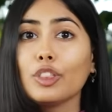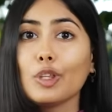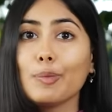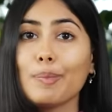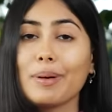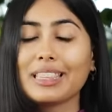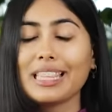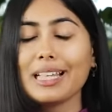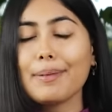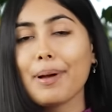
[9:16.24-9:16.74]
तो
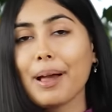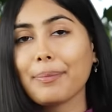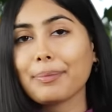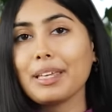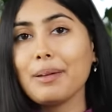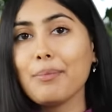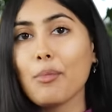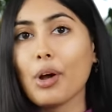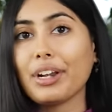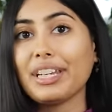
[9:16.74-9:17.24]
मतलब
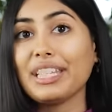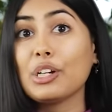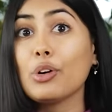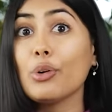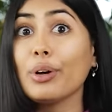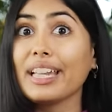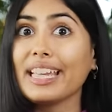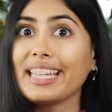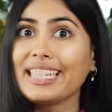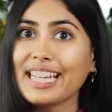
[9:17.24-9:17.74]
आपकी बॉडी
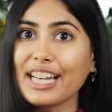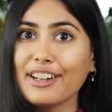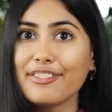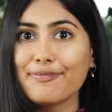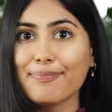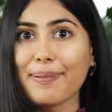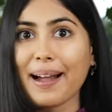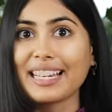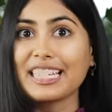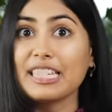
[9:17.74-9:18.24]
को
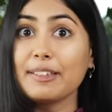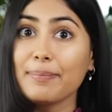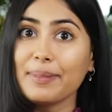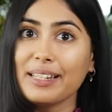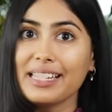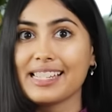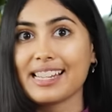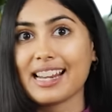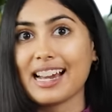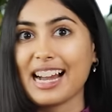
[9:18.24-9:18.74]
इनफ पानी
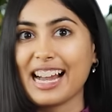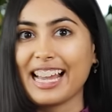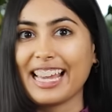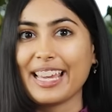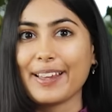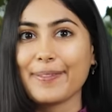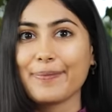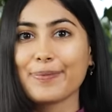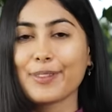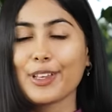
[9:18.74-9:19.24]
मिल रहा
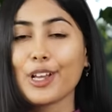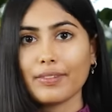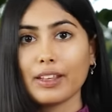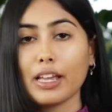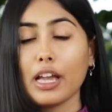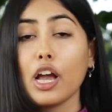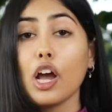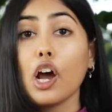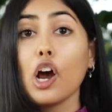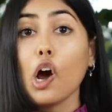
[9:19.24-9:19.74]
है
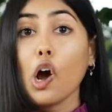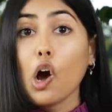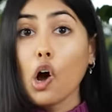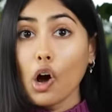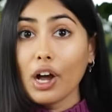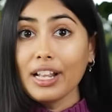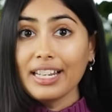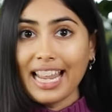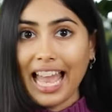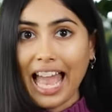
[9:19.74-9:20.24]

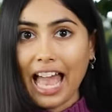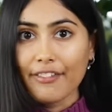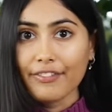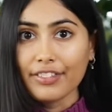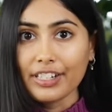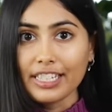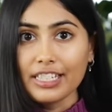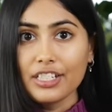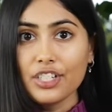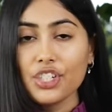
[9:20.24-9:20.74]
ऑन
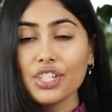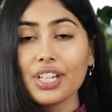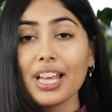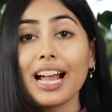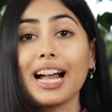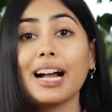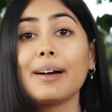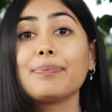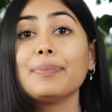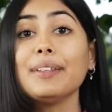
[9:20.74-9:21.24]
एवरेज
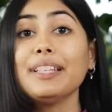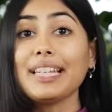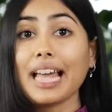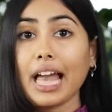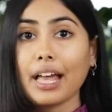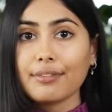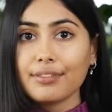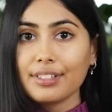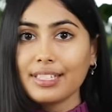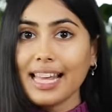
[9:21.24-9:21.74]
अपने
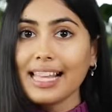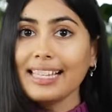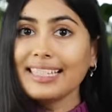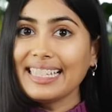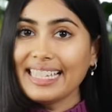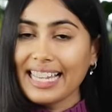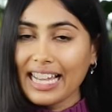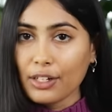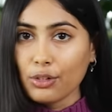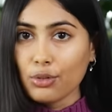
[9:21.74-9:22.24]
लाइफ
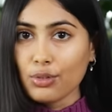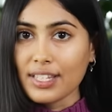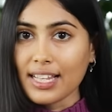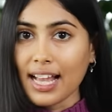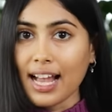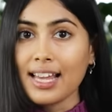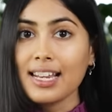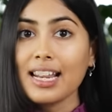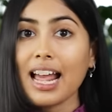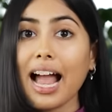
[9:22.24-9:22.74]
के
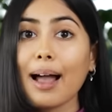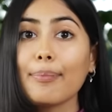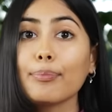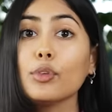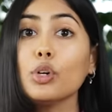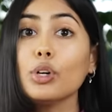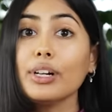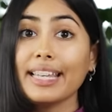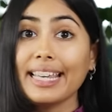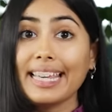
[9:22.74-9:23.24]
अनुसार
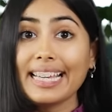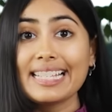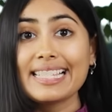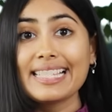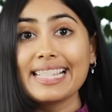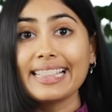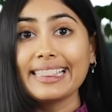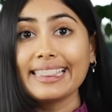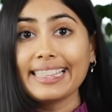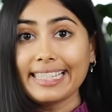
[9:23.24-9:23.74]
आपको एक
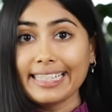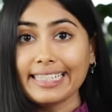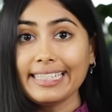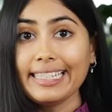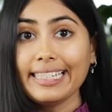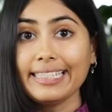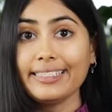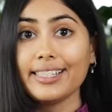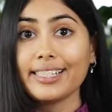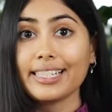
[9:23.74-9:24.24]
से तीन
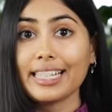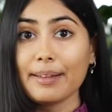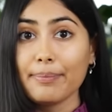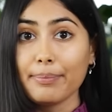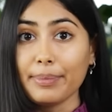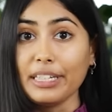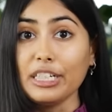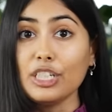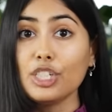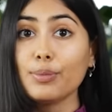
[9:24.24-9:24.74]
लीटर के
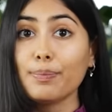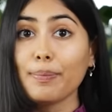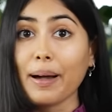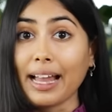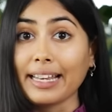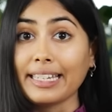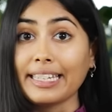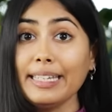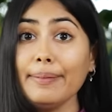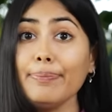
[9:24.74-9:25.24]
बीच
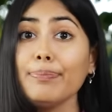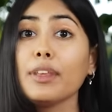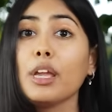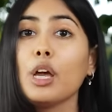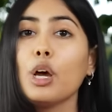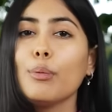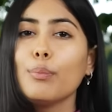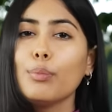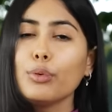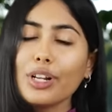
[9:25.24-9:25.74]
पानी
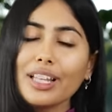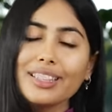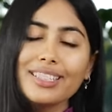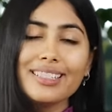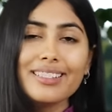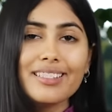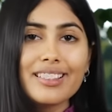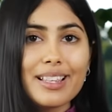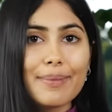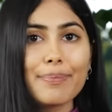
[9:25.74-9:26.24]
पूरा
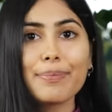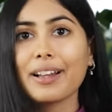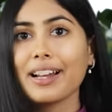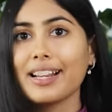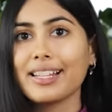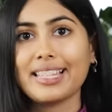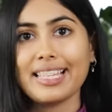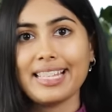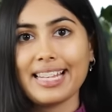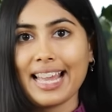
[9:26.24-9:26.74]
दिन सिप
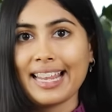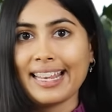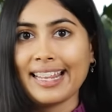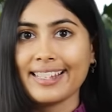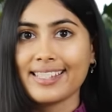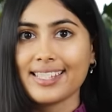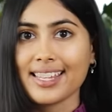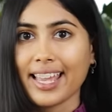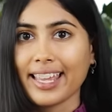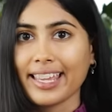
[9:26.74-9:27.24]
करते
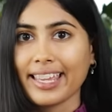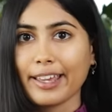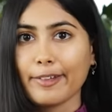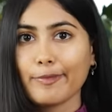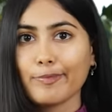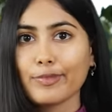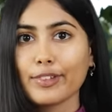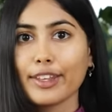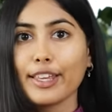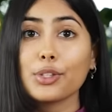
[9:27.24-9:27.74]
रहना चाहिए
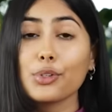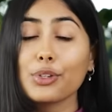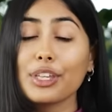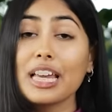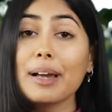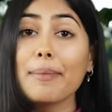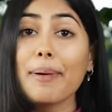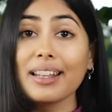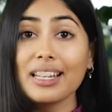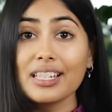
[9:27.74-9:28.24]

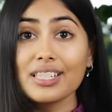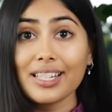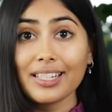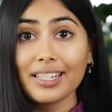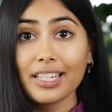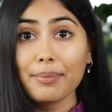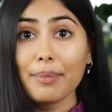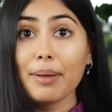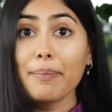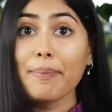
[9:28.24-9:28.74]
क्योंकि हमारे
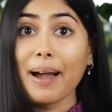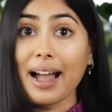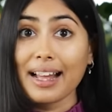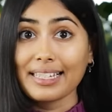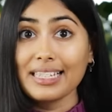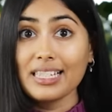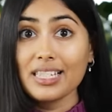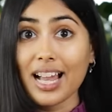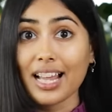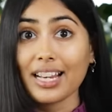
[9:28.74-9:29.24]
शरीर में
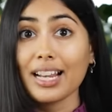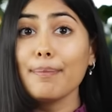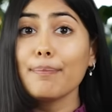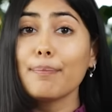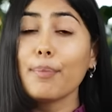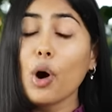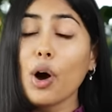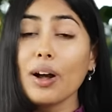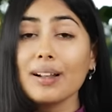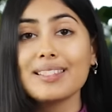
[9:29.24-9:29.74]
पानी जाना
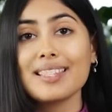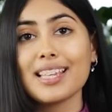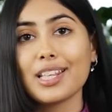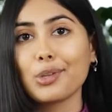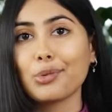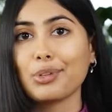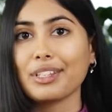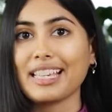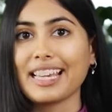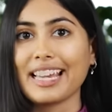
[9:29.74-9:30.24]
बहुत
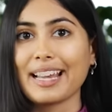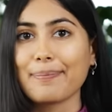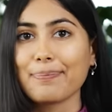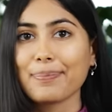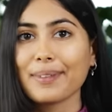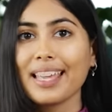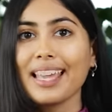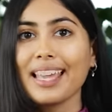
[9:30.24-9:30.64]
ज़रूरी है